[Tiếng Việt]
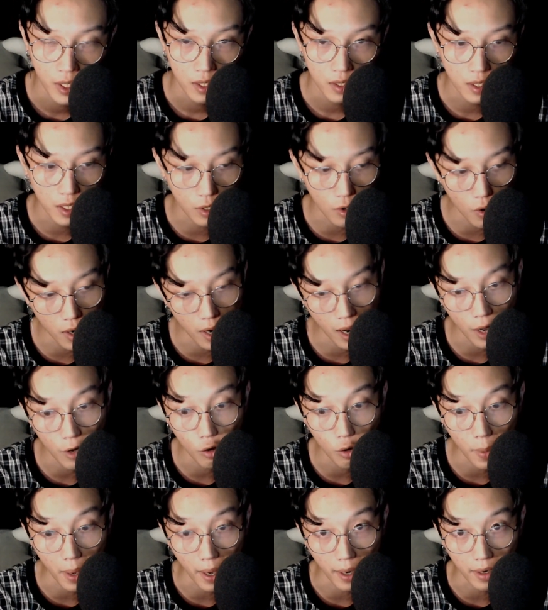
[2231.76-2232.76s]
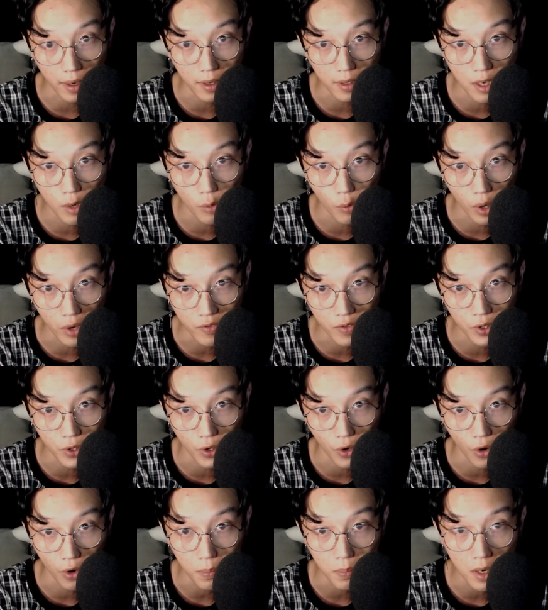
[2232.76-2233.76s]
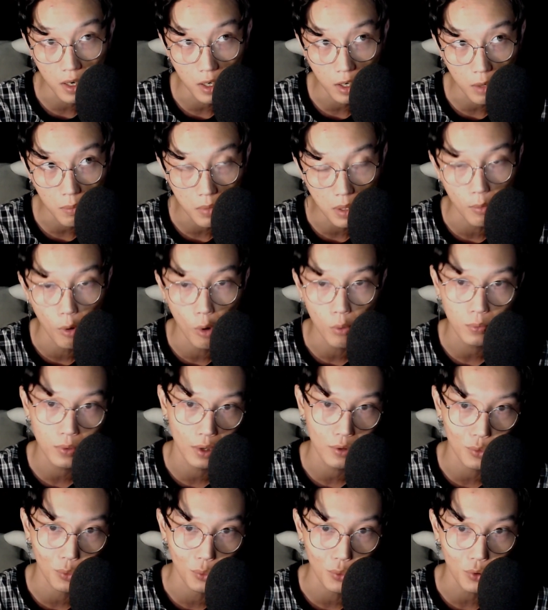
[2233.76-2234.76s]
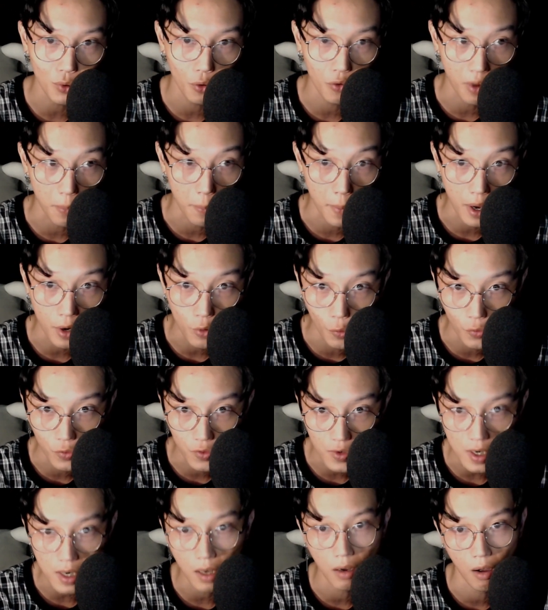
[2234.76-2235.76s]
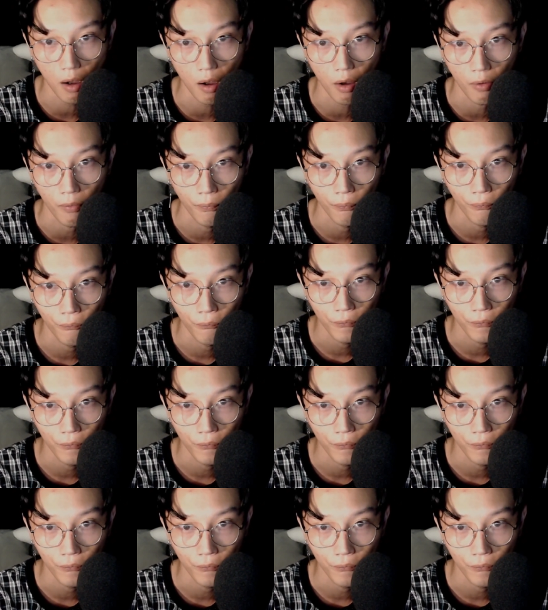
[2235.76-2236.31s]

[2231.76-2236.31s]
Thì con gái của bạn á, như Nguyễn vừa nói, mới có 14 tháng tuổi thôi và bé ngủ rất là ngon.